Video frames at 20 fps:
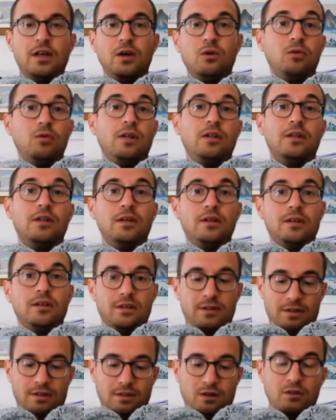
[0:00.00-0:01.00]
Quindi
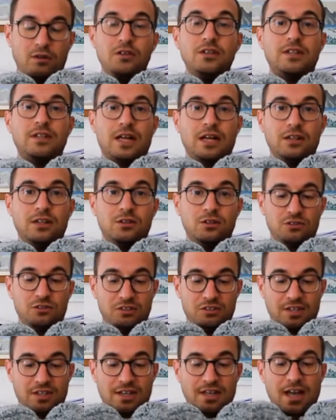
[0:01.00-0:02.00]
ogni tanto si
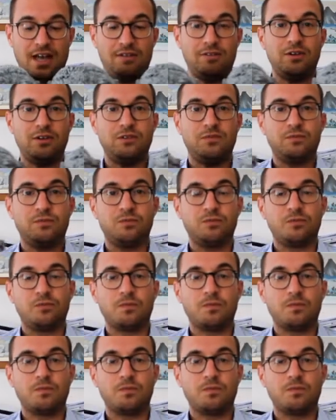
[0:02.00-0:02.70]
staccavano